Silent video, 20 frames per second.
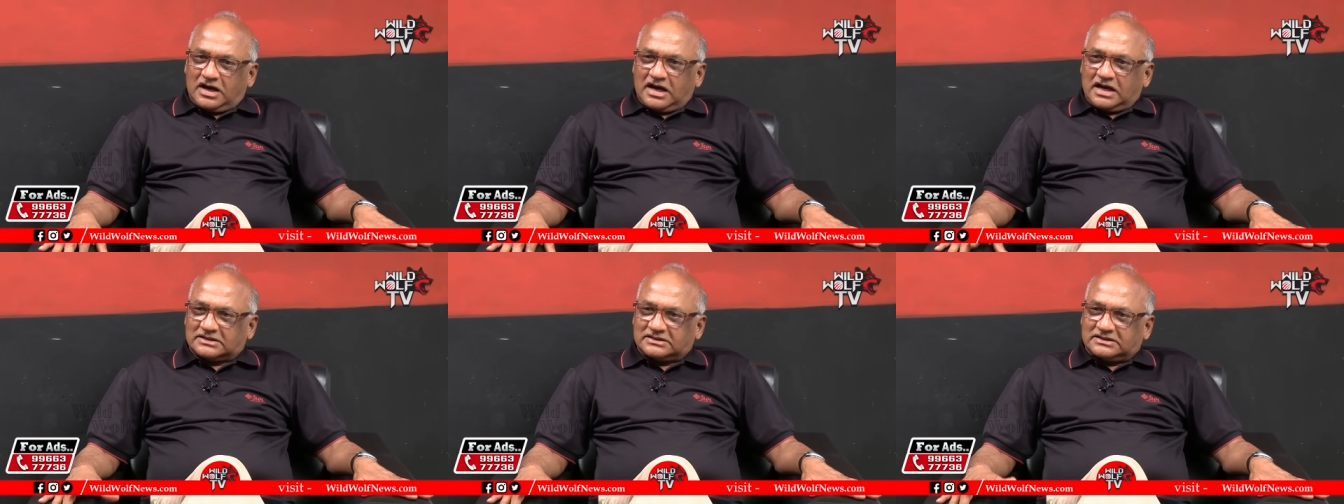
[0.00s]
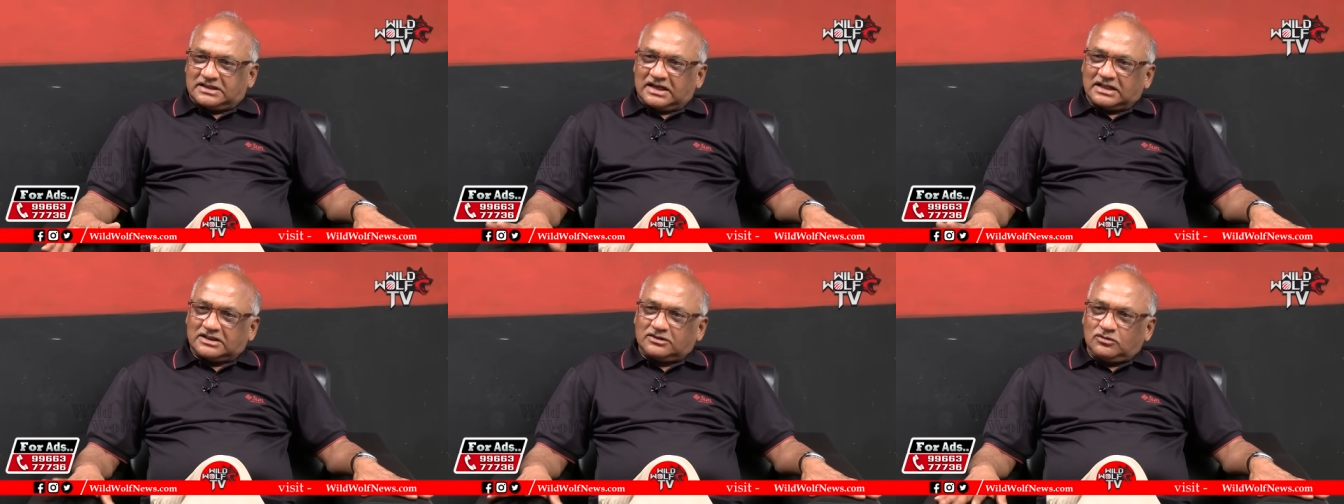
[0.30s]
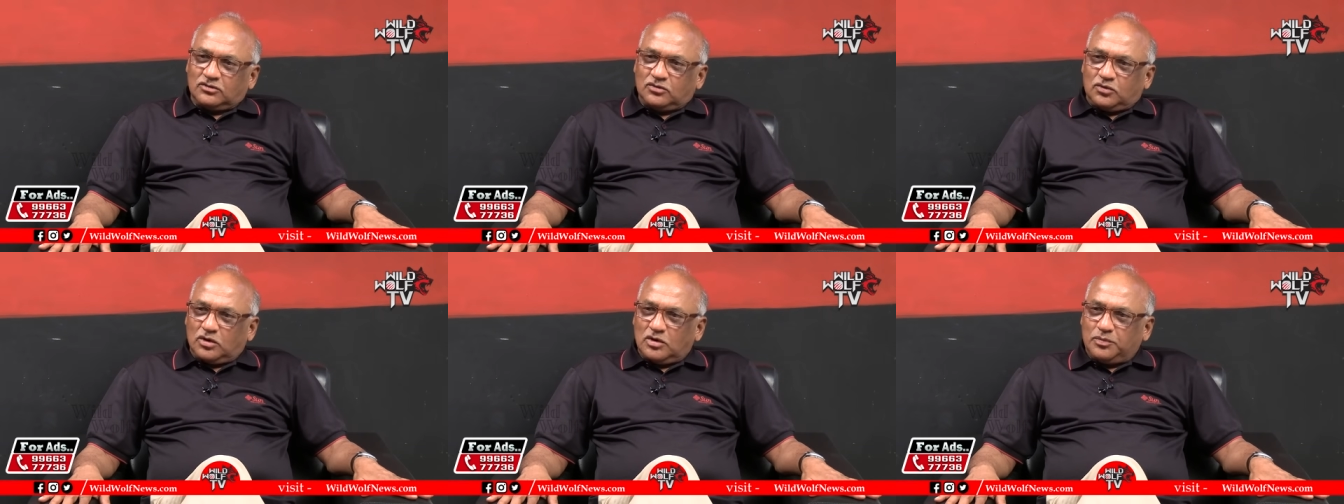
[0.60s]
ఆ
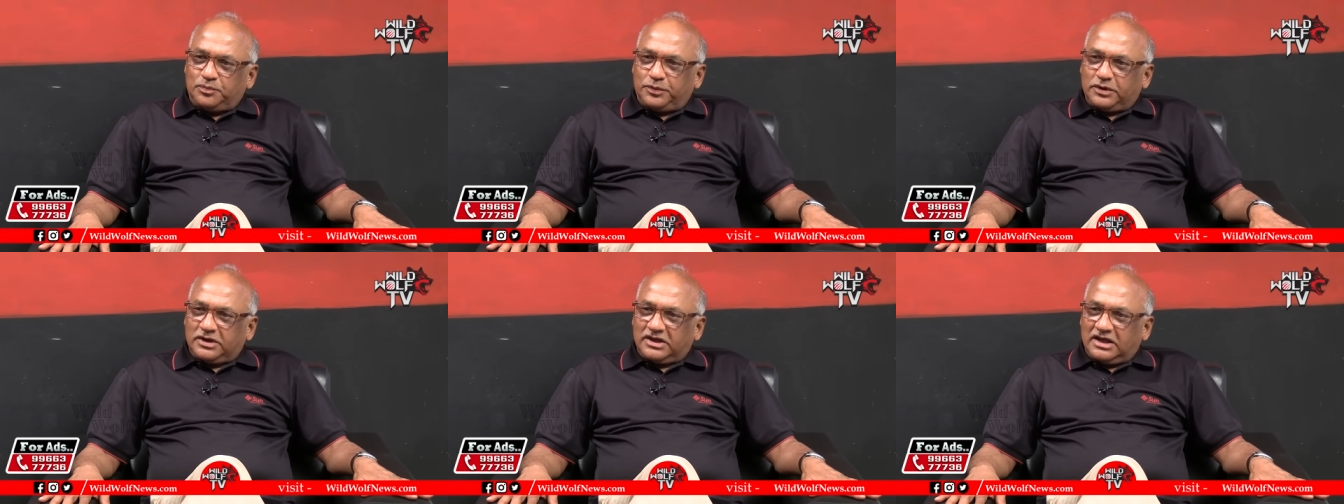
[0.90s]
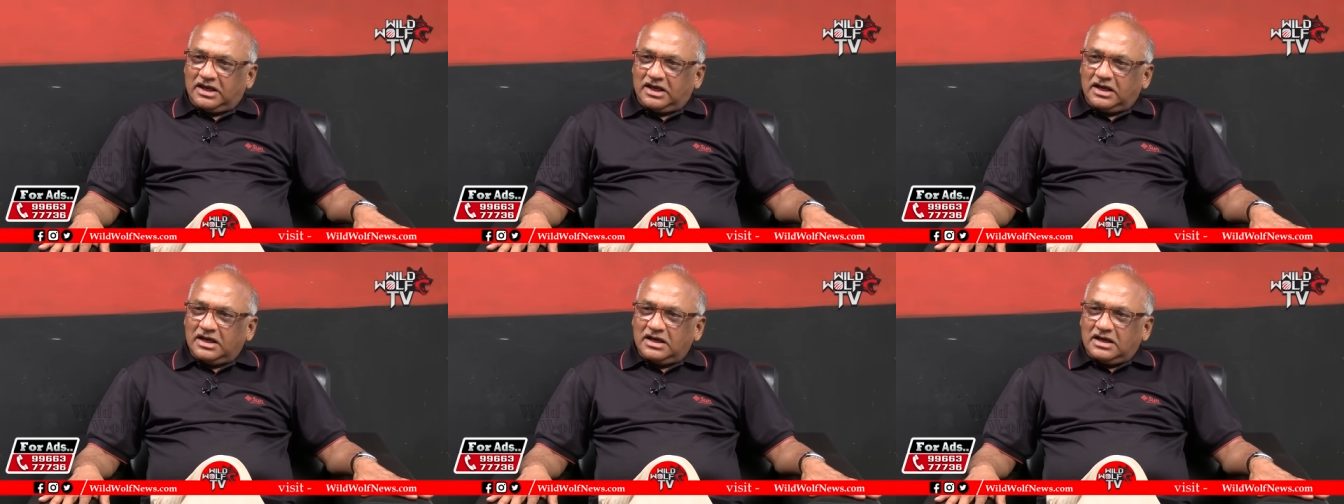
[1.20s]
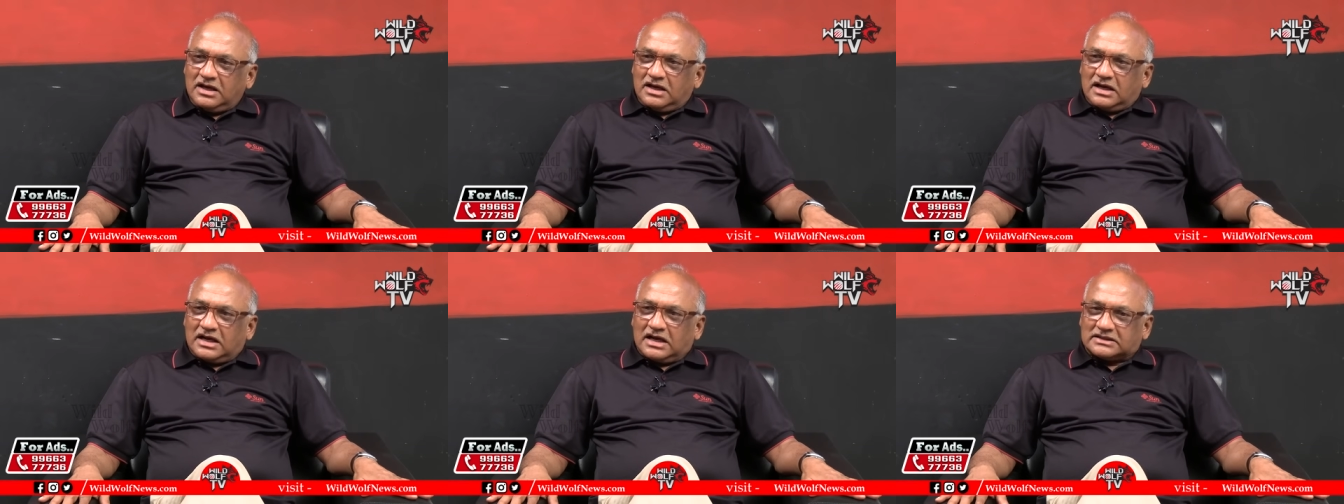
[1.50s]
స్థిరత్వం కోల్పోయి
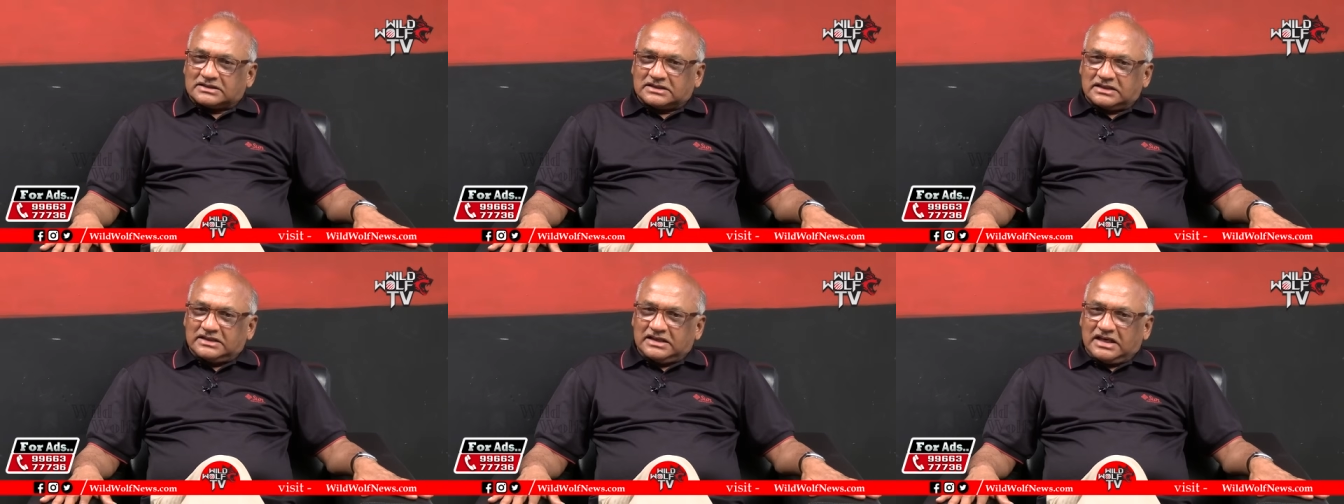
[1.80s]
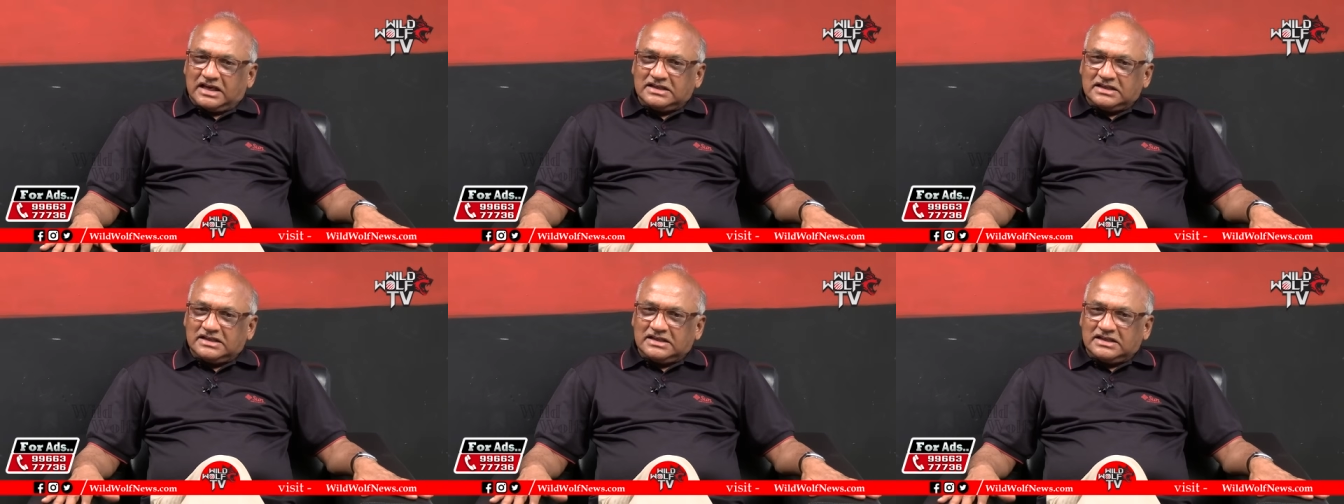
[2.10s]
అసలు